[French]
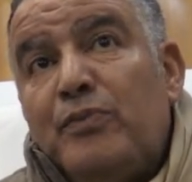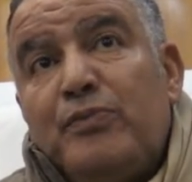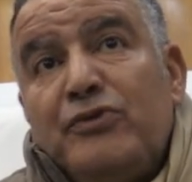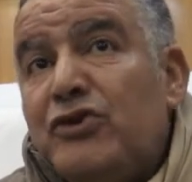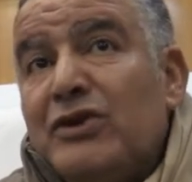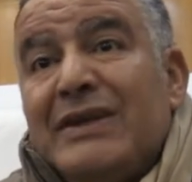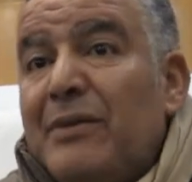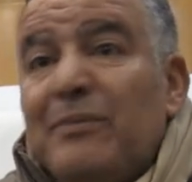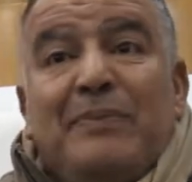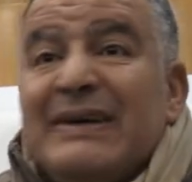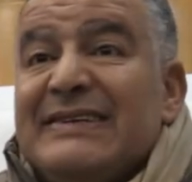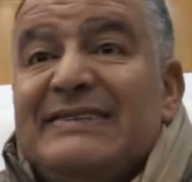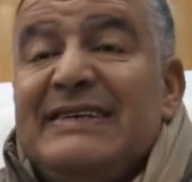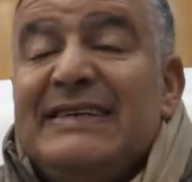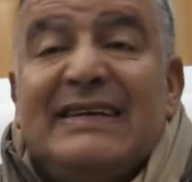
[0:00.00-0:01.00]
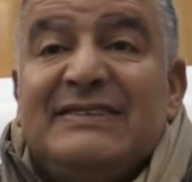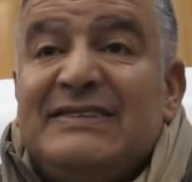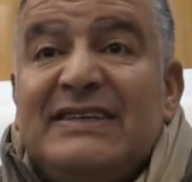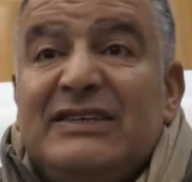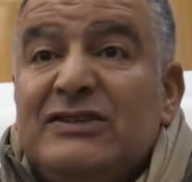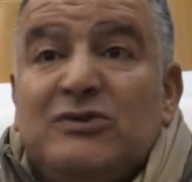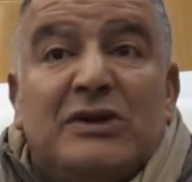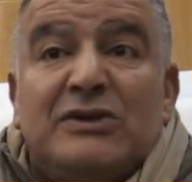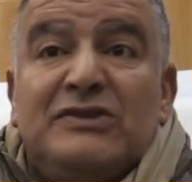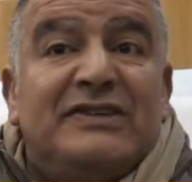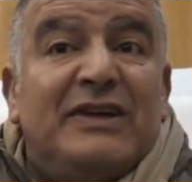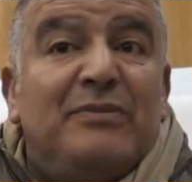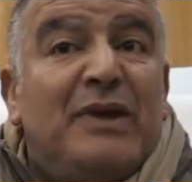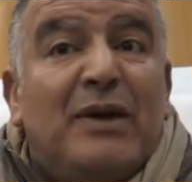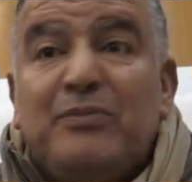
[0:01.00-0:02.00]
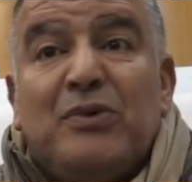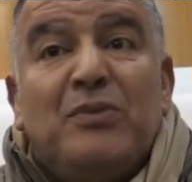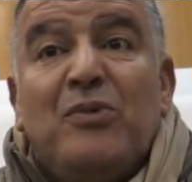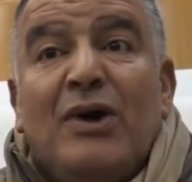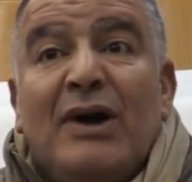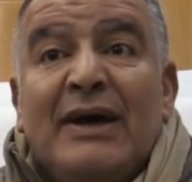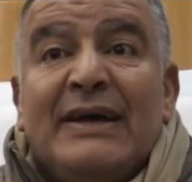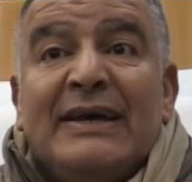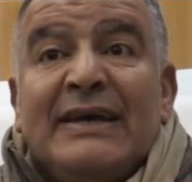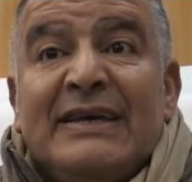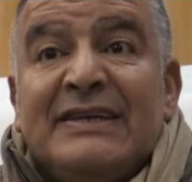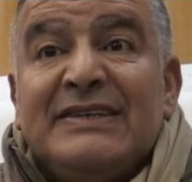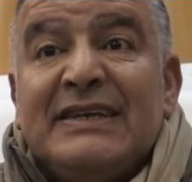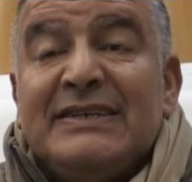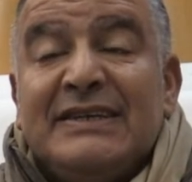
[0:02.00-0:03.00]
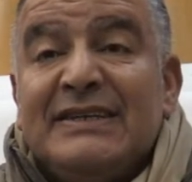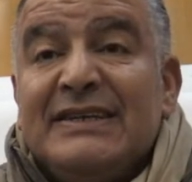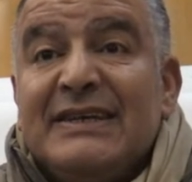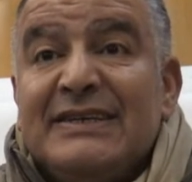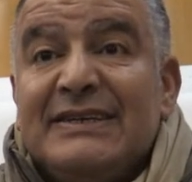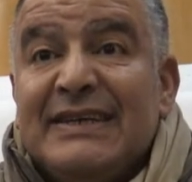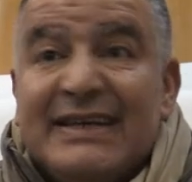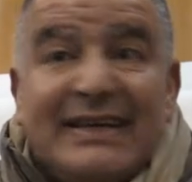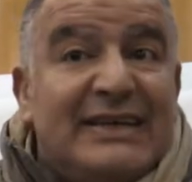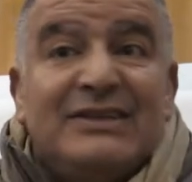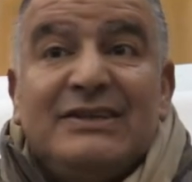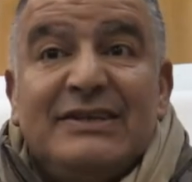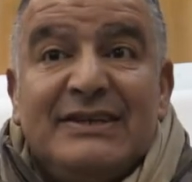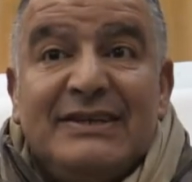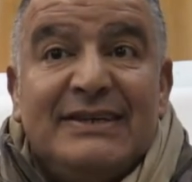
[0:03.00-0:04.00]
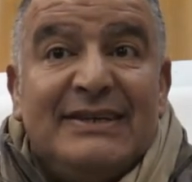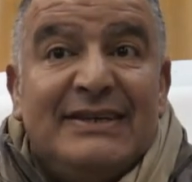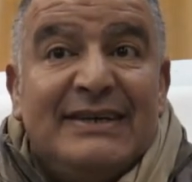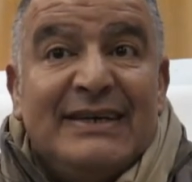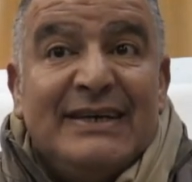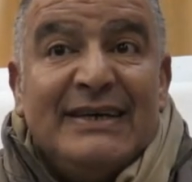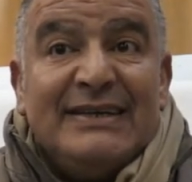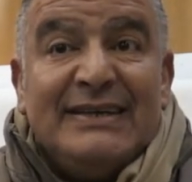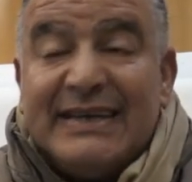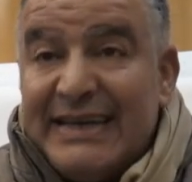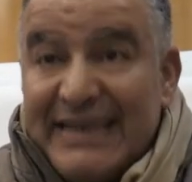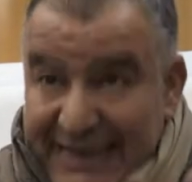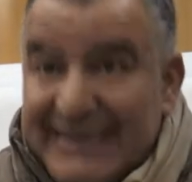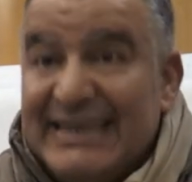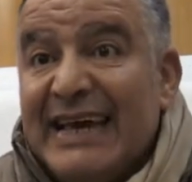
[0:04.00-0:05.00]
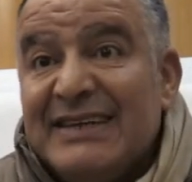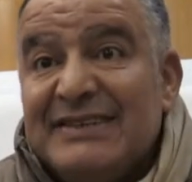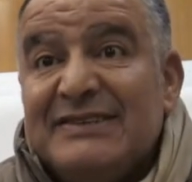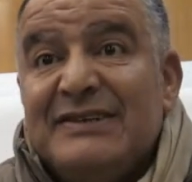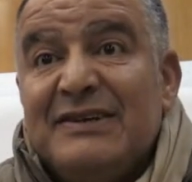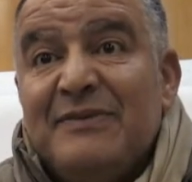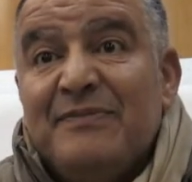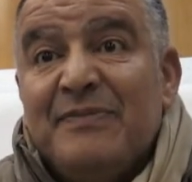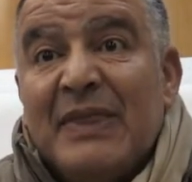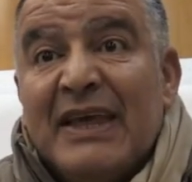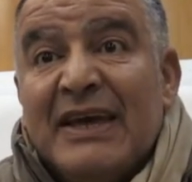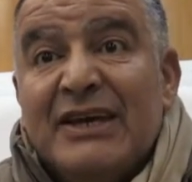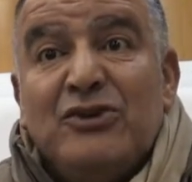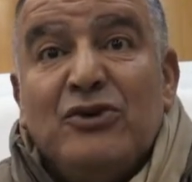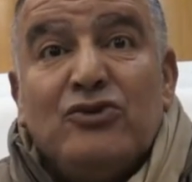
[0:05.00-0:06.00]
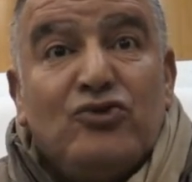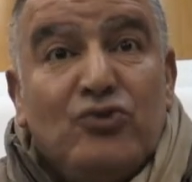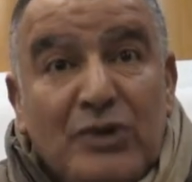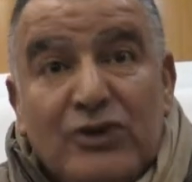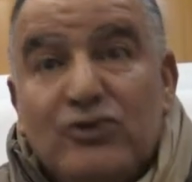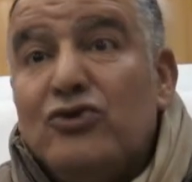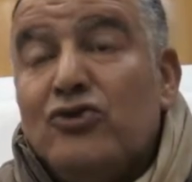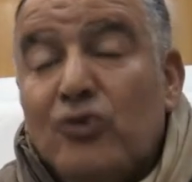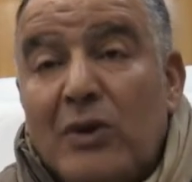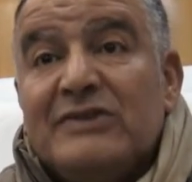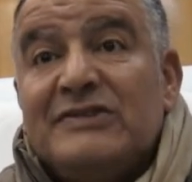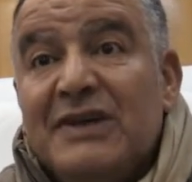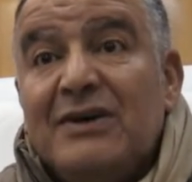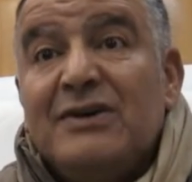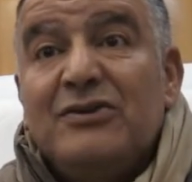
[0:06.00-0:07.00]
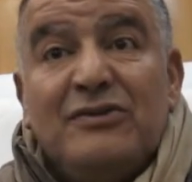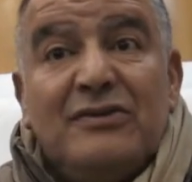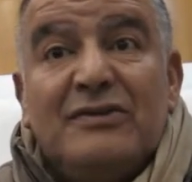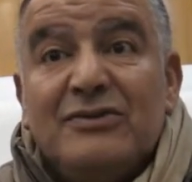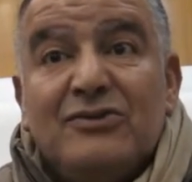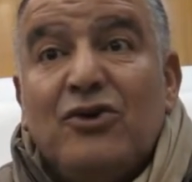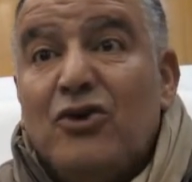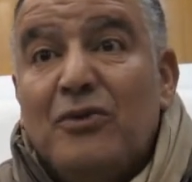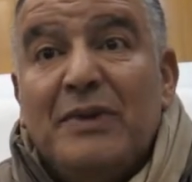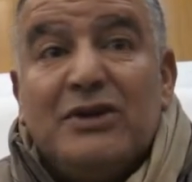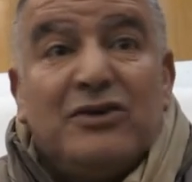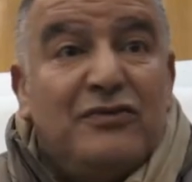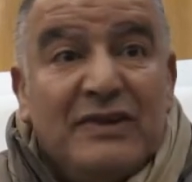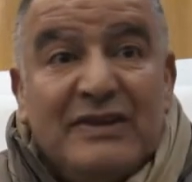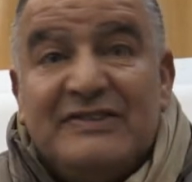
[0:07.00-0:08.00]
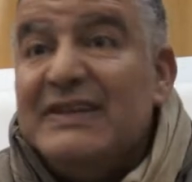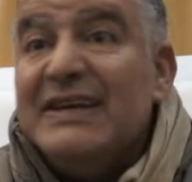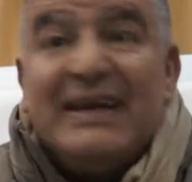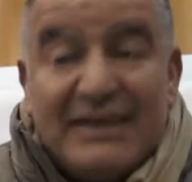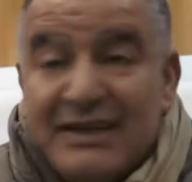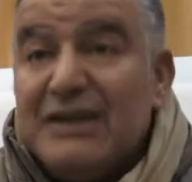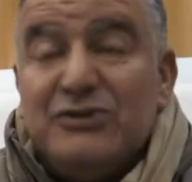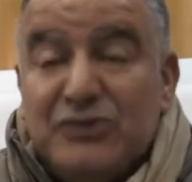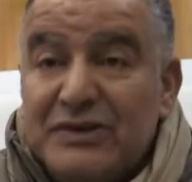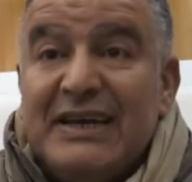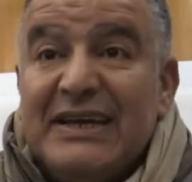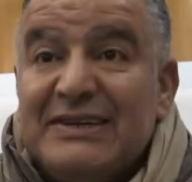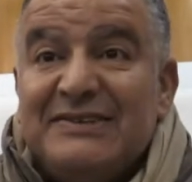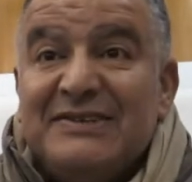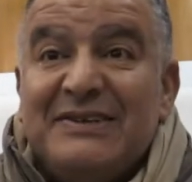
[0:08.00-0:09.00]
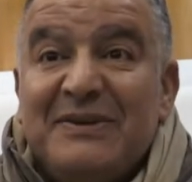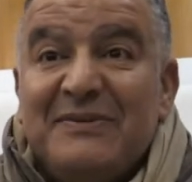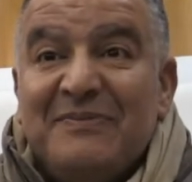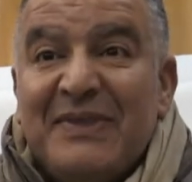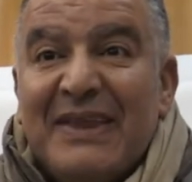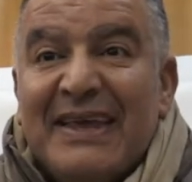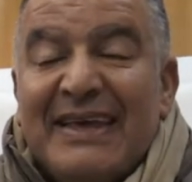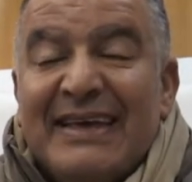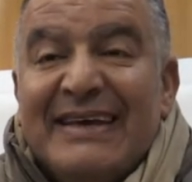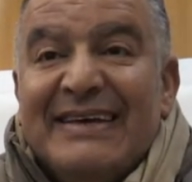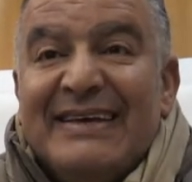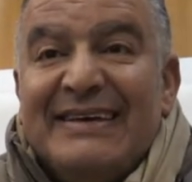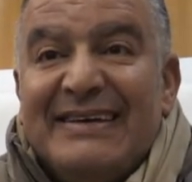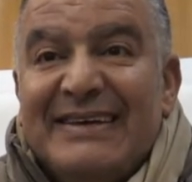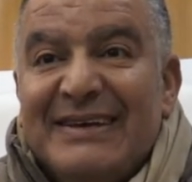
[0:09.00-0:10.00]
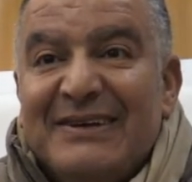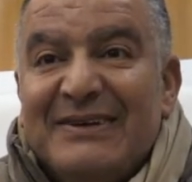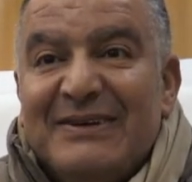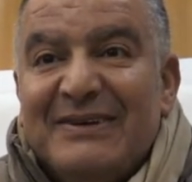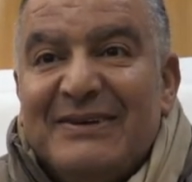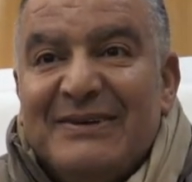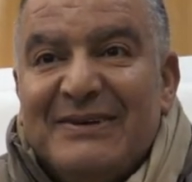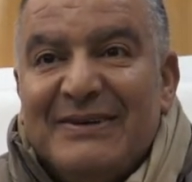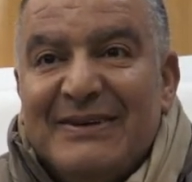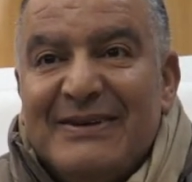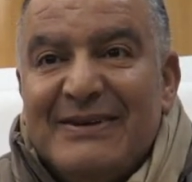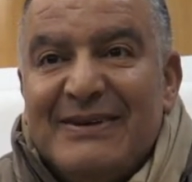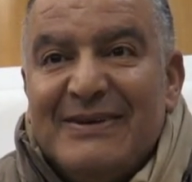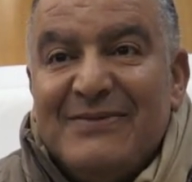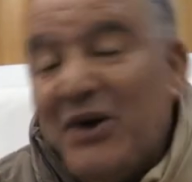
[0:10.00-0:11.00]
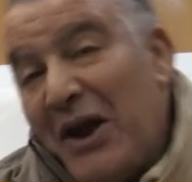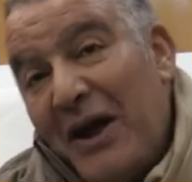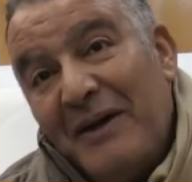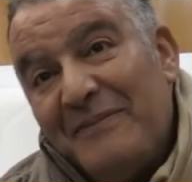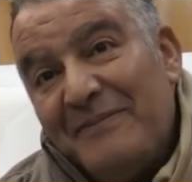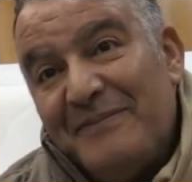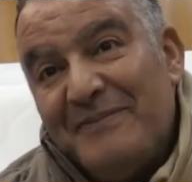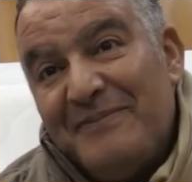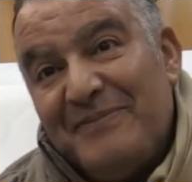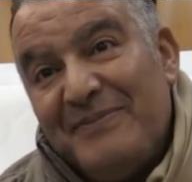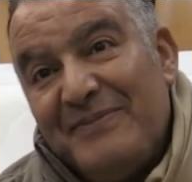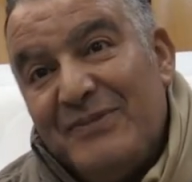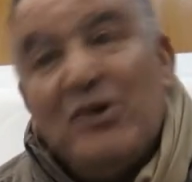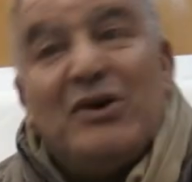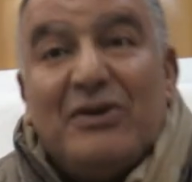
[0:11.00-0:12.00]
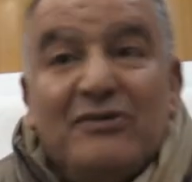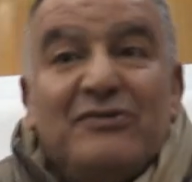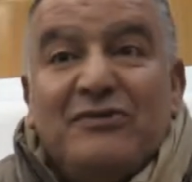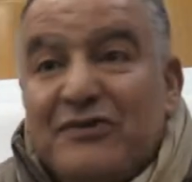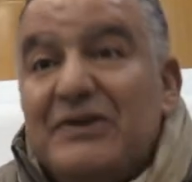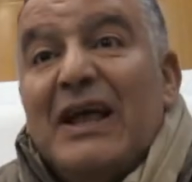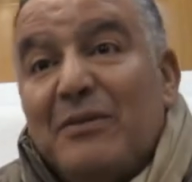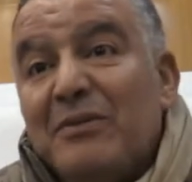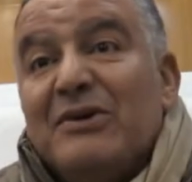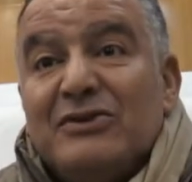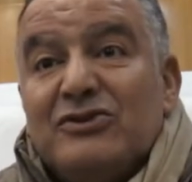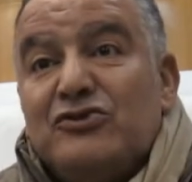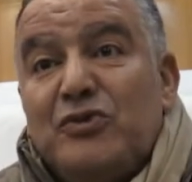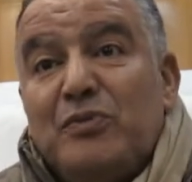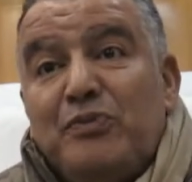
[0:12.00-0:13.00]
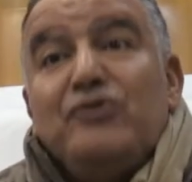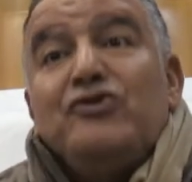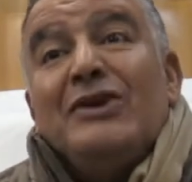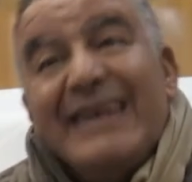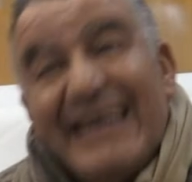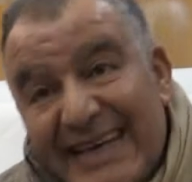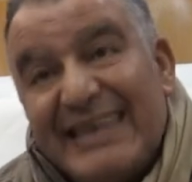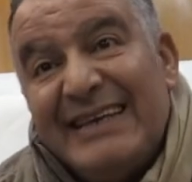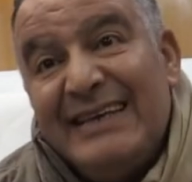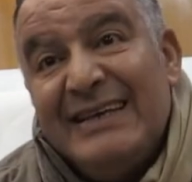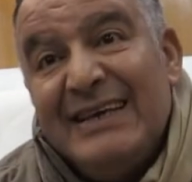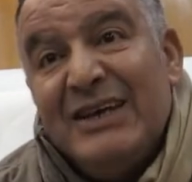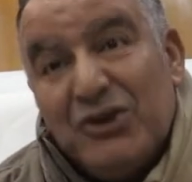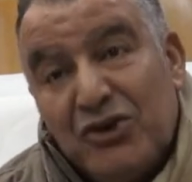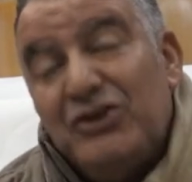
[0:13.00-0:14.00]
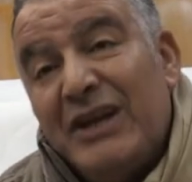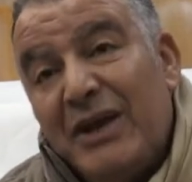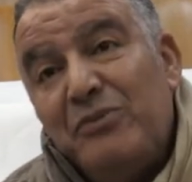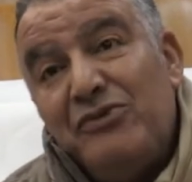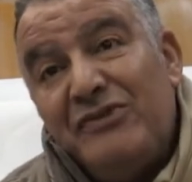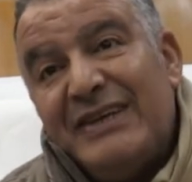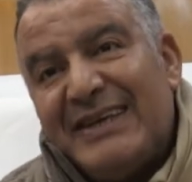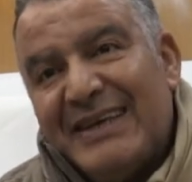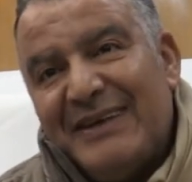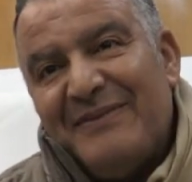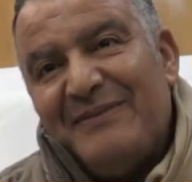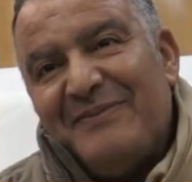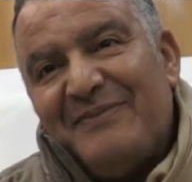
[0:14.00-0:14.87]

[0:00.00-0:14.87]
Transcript: plus de temps passé dans cette histoire de Zebda pour moi, ça a été d'écrire des, textes. Et donc, tous les 2-3 ans, de remettre 25 à 30 textes. Et euh, voilà. Donc, finalement, je suis plus de l'écrit que de la musique.